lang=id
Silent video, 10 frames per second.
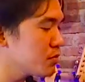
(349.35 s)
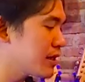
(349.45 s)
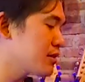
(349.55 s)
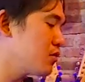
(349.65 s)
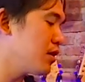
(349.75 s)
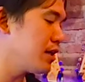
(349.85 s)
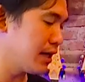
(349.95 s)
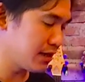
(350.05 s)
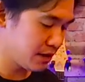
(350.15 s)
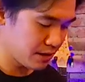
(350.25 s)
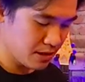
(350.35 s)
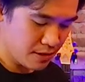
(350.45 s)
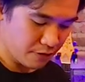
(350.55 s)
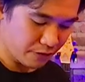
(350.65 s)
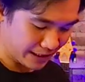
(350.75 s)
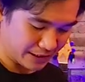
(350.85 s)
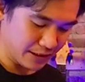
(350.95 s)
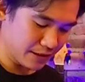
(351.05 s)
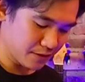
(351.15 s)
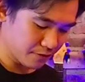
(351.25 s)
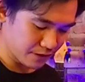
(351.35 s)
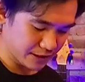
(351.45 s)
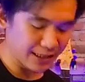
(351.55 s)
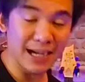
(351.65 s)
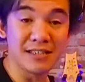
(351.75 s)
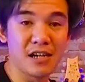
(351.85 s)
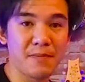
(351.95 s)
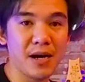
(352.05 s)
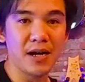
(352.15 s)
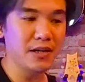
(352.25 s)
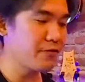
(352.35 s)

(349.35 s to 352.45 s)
itu biasa gue lihat fretnya, fretnya kasar apa enggak?